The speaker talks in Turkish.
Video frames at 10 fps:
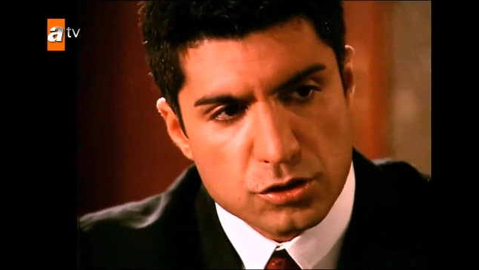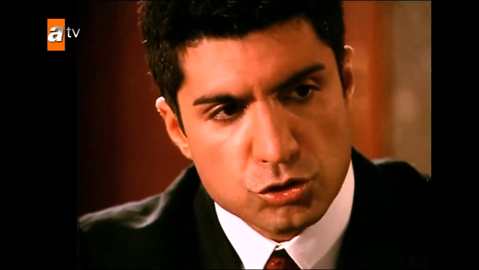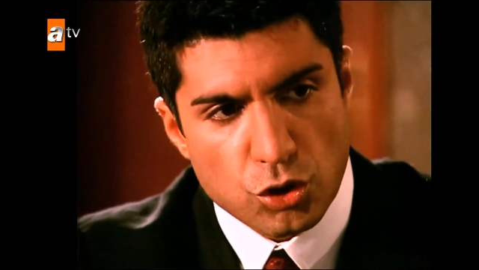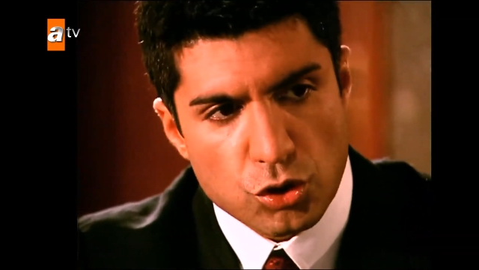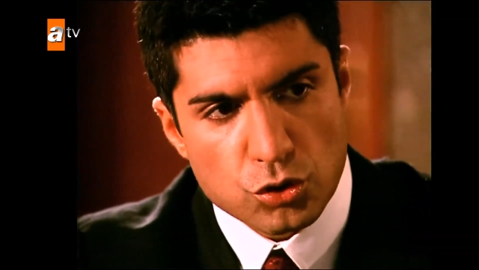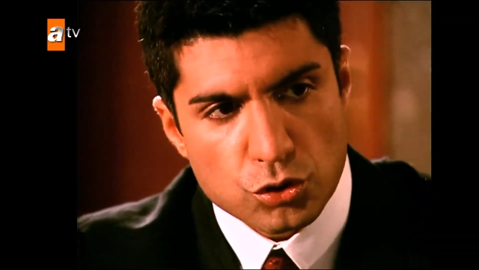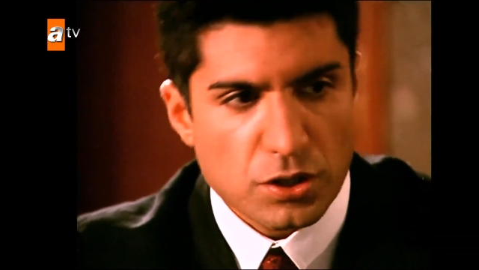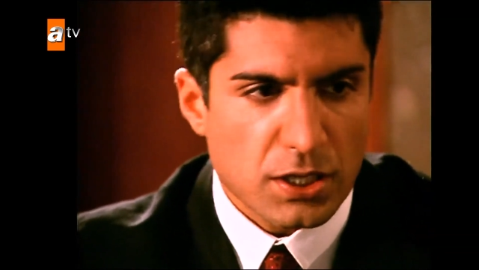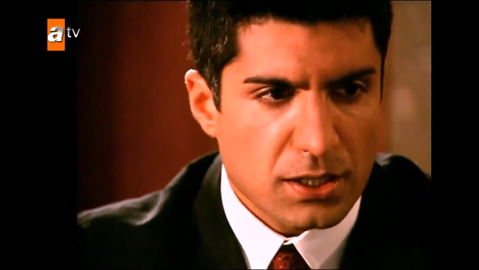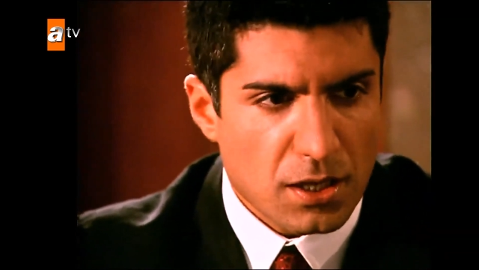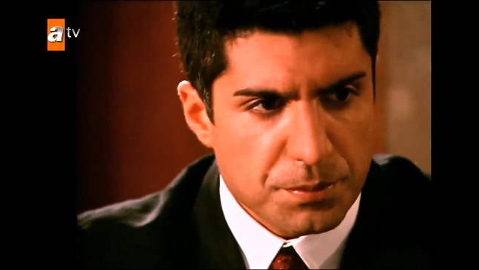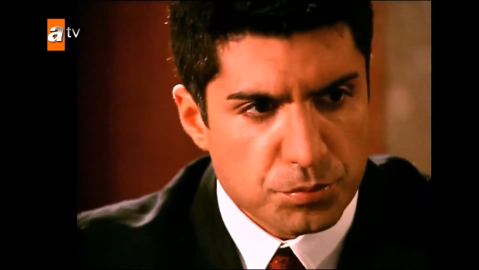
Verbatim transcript: Söyle o doktora iğne